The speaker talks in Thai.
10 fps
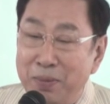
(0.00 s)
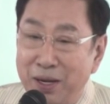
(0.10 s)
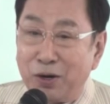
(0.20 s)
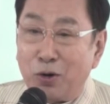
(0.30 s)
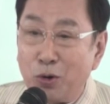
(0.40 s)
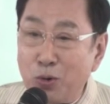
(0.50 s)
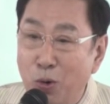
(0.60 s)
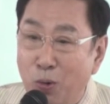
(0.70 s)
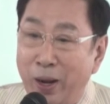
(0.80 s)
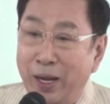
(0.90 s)
มีร์ของ
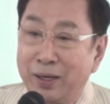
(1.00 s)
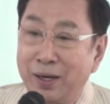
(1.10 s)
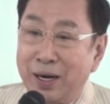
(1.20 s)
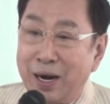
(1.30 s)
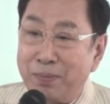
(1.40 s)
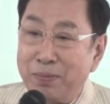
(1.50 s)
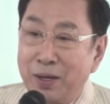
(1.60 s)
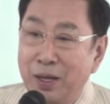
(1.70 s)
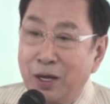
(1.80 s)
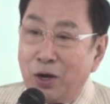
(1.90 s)
คูเวตนะครับ
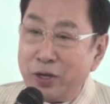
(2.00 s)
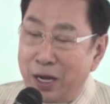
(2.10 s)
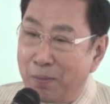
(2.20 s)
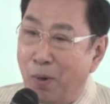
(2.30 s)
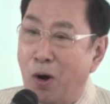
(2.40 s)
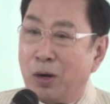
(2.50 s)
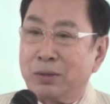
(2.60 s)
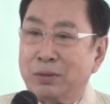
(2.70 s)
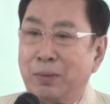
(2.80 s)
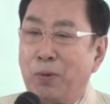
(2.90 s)
ก็ยังบอก
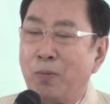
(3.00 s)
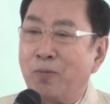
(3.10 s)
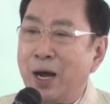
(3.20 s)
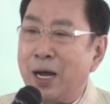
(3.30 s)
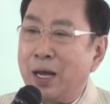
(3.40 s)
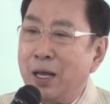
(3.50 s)
กับผมว่า